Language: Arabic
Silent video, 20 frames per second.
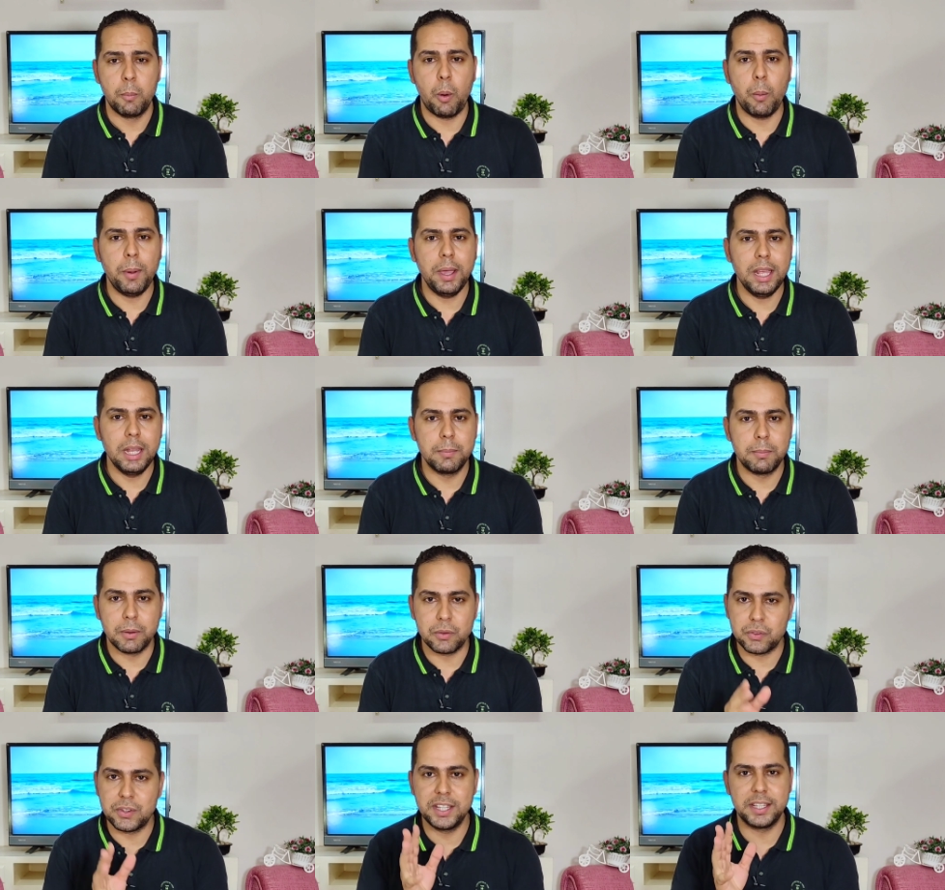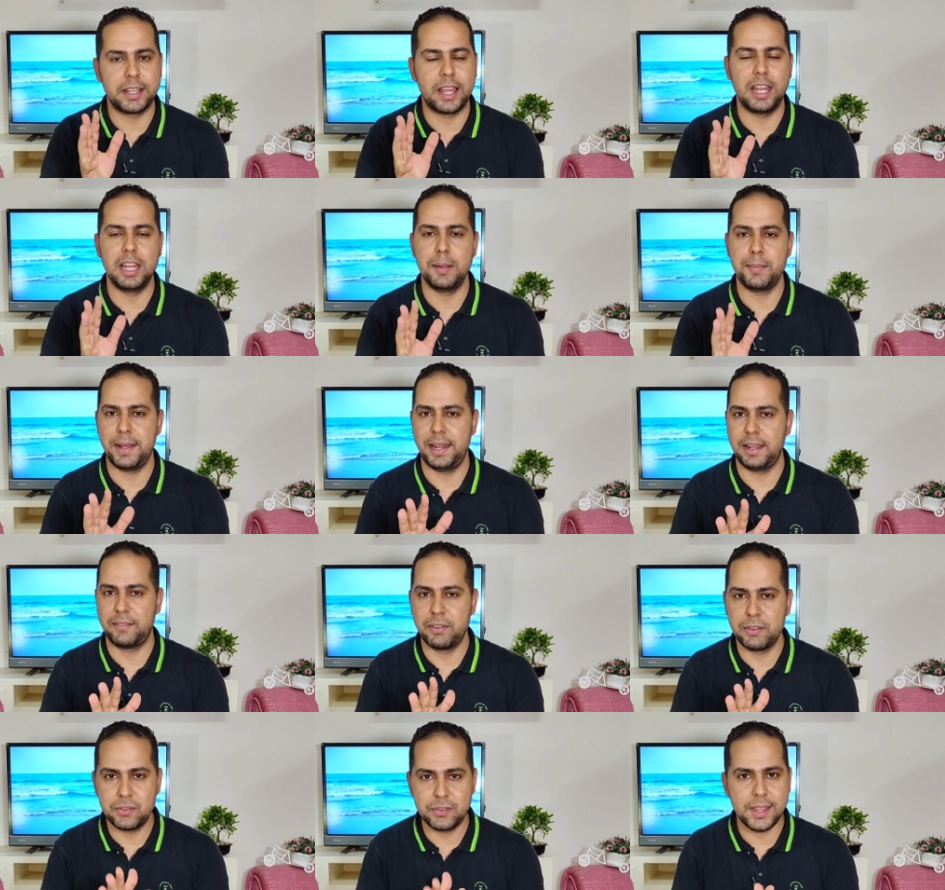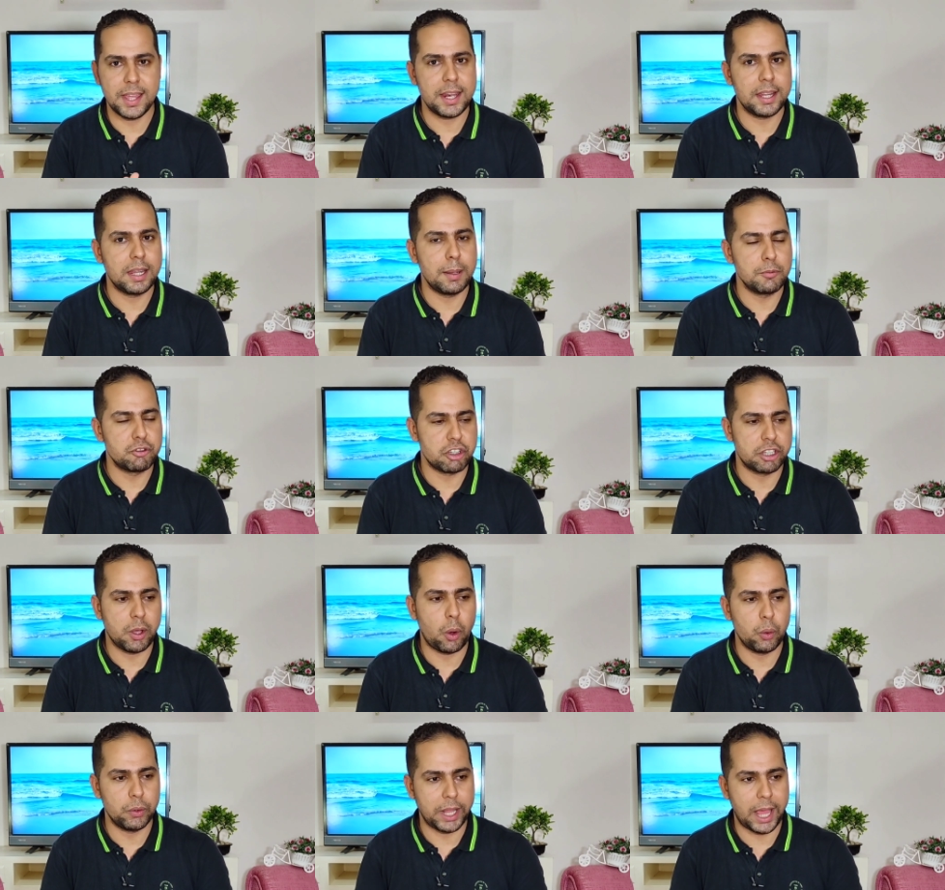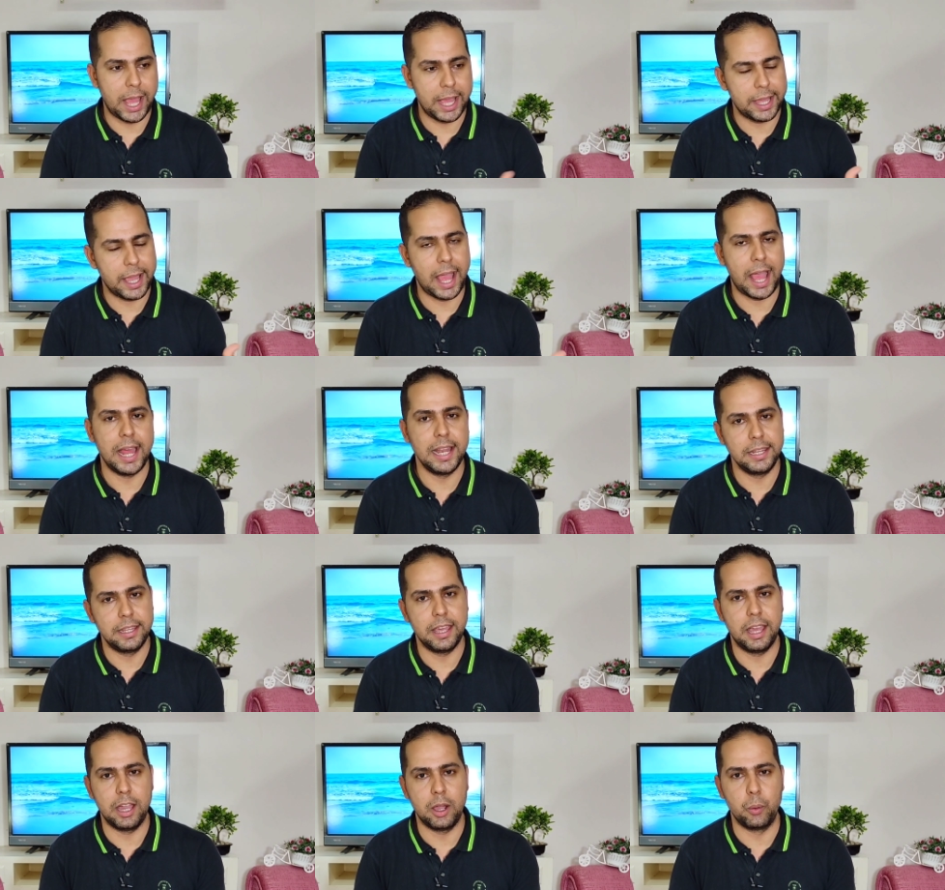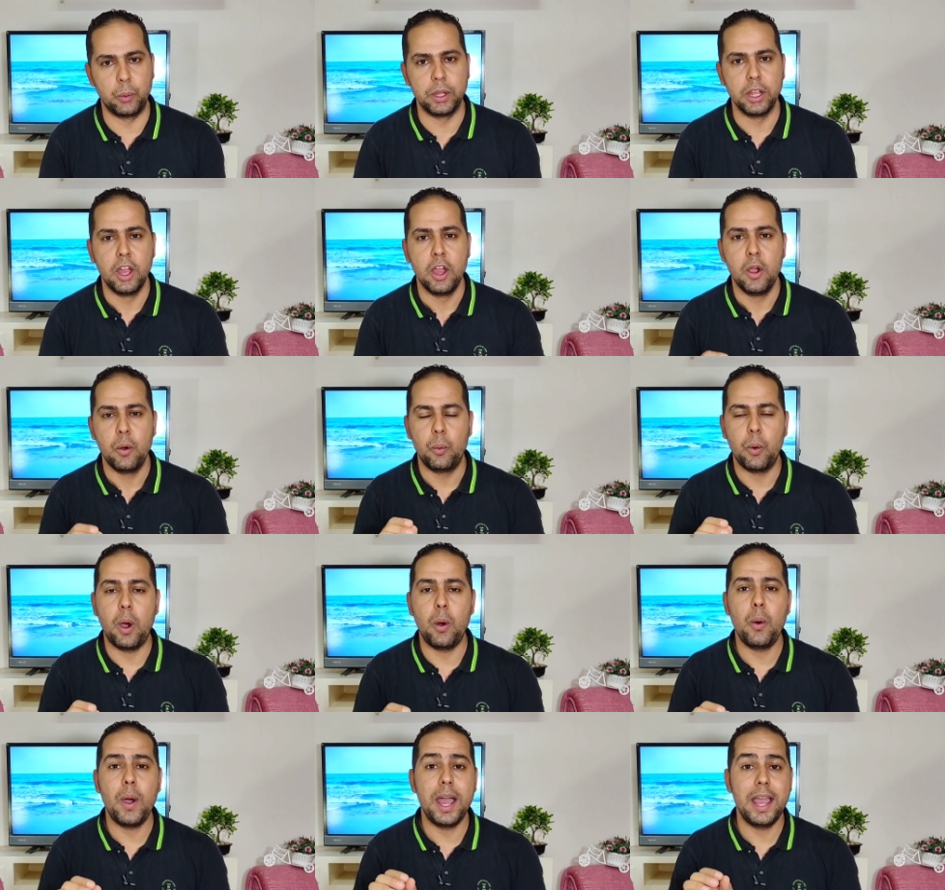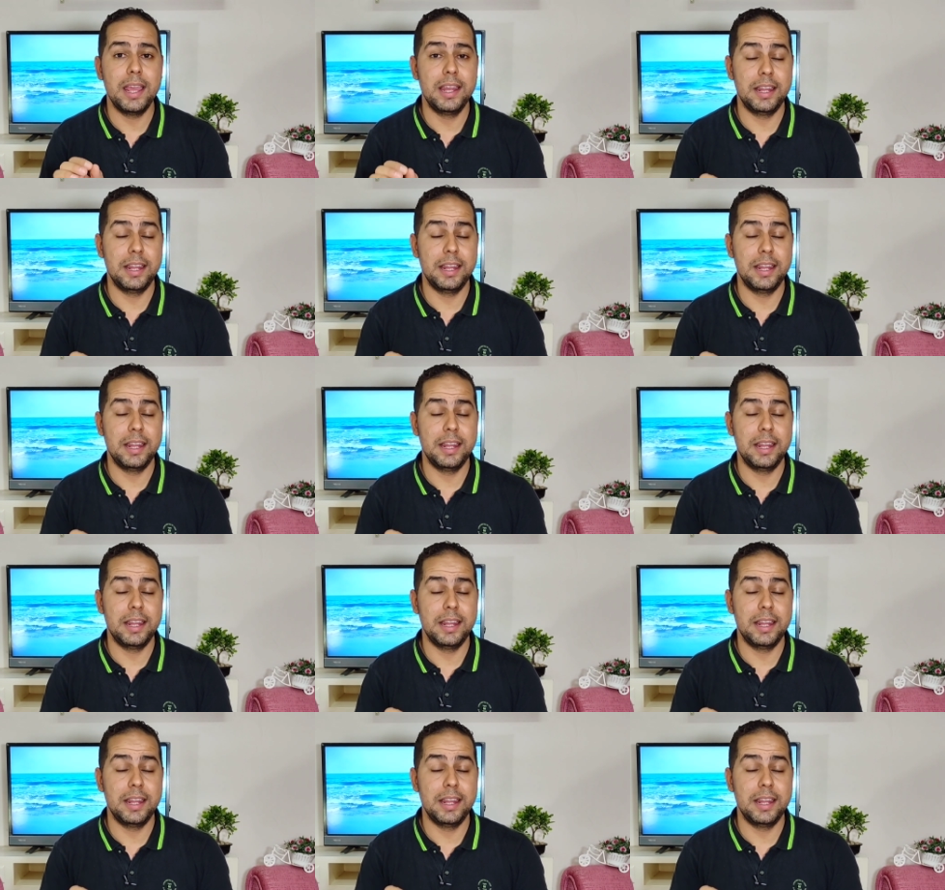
موبايل بسيط خلي بالك بالسعر ده مش هتاخد حاجه عاليه قوي وهو